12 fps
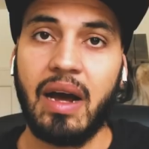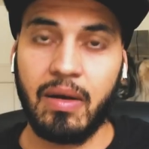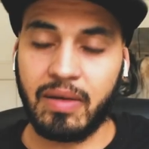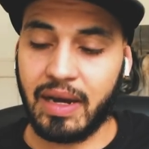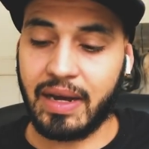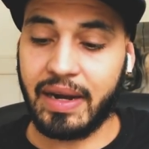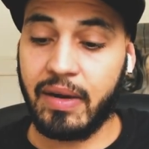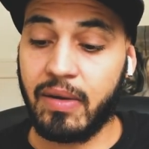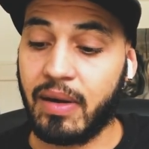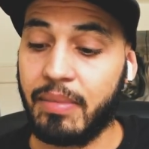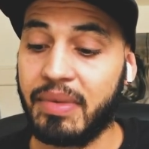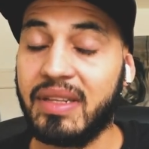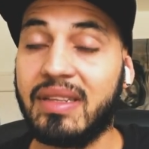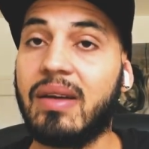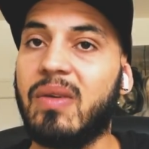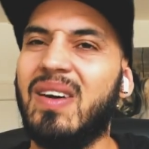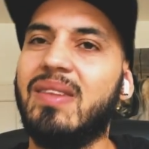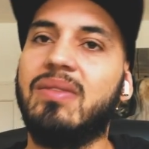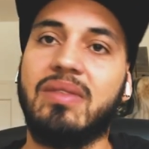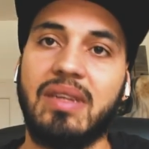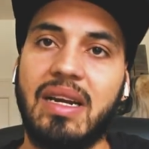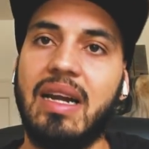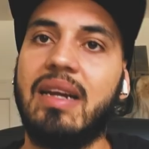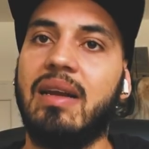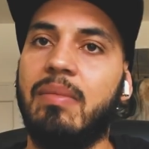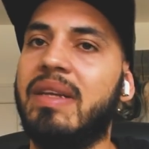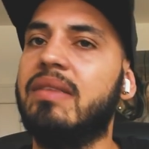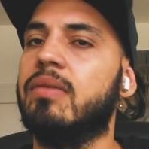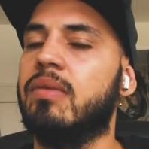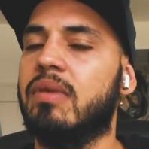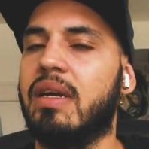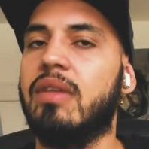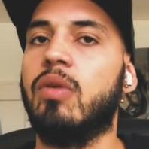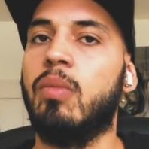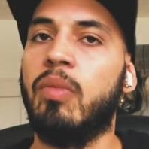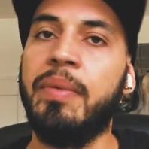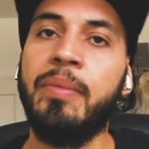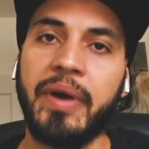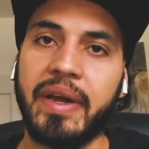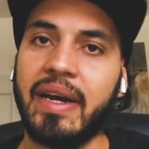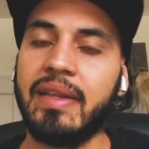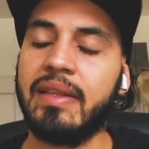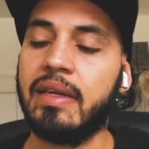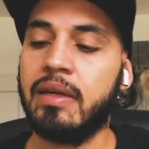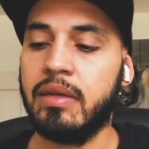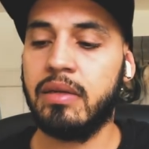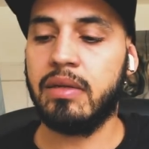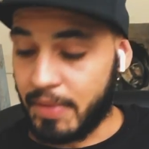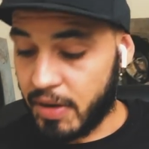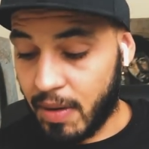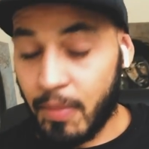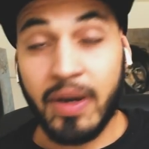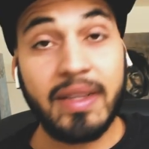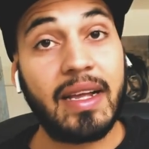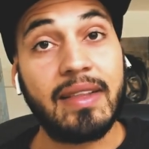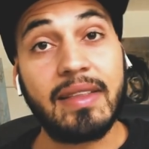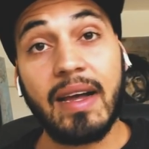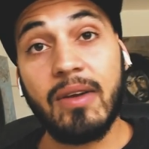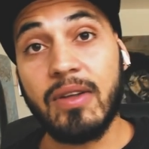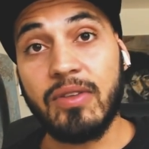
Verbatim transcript: Aunque creo que pintar con esto será realmente un reto muy muy grande, pero vamos a intentarlo